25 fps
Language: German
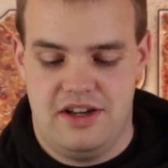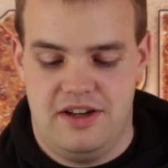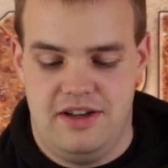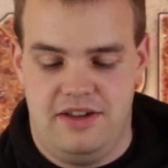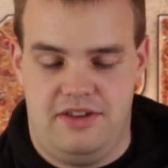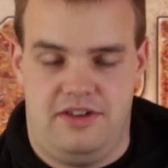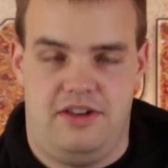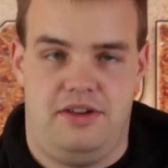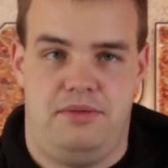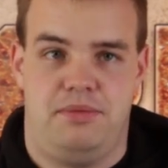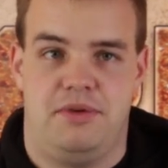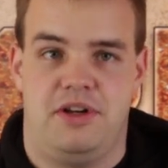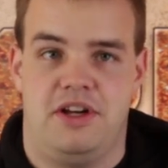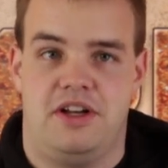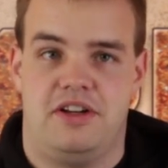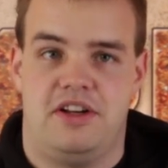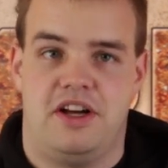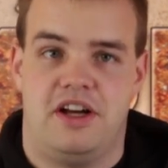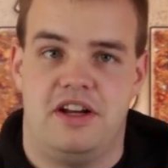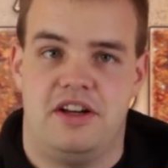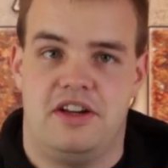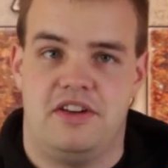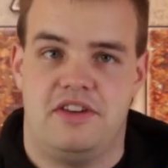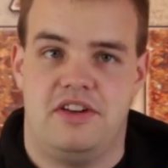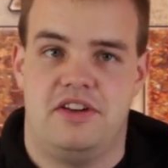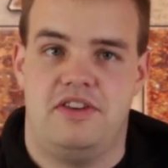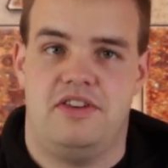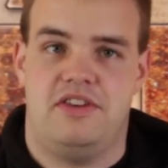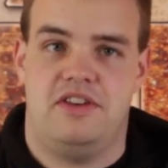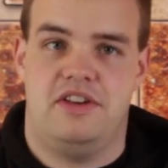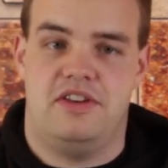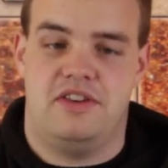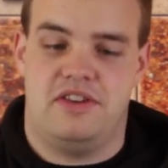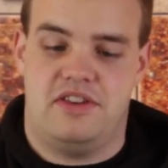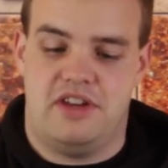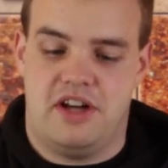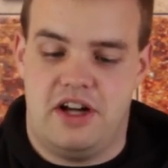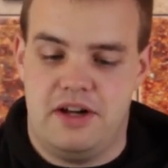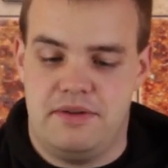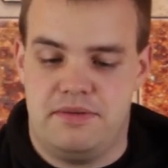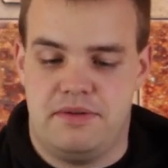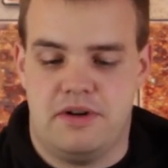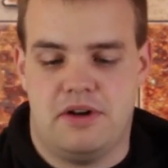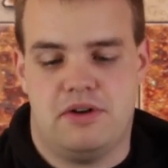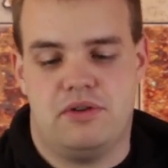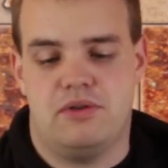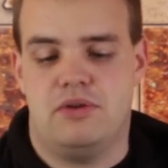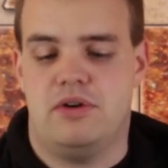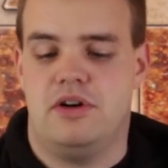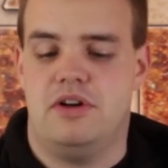Das heißt, man hat einerseits den
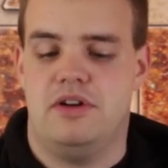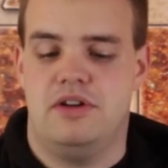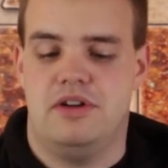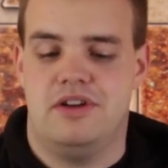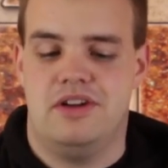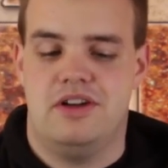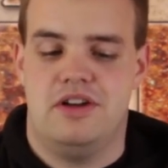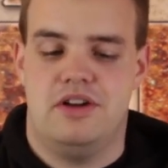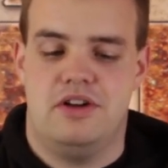Style-Faktor,